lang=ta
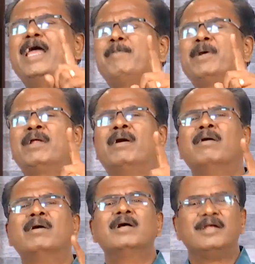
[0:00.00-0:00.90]

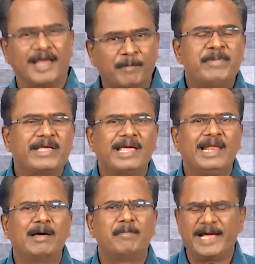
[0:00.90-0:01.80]
பயப்படுறோம் நம்பிக்கை
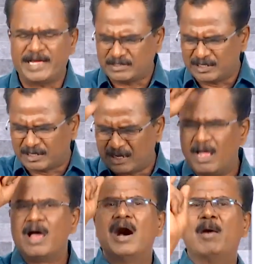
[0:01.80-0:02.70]
இல்லை பயத்துக்கு
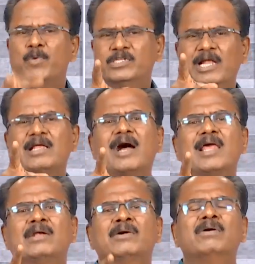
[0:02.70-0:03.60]
முதல்
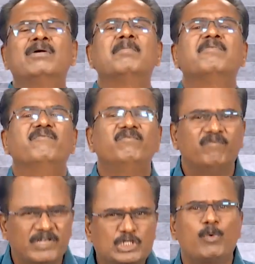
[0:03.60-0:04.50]
காரணம்
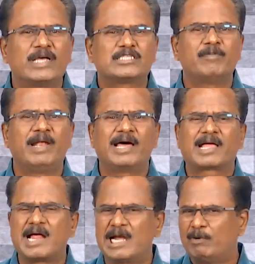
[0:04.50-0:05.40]
விசுவாசம் இல்லை
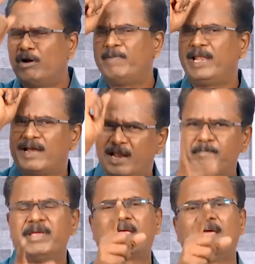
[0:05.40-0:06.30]
கடவுள் மேல
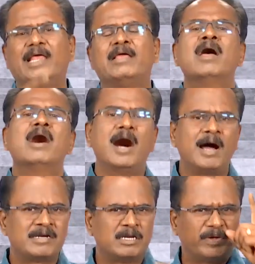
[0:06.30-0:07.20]
நம்பிக்கை இல்லை
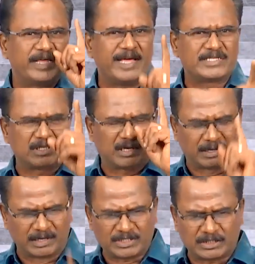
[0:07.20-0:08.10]
ஆண்டவர் இயேசு
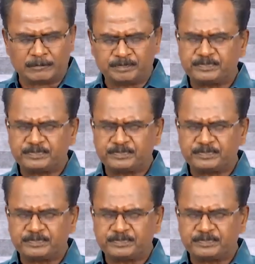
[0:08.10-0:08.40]
கிறிஸ்து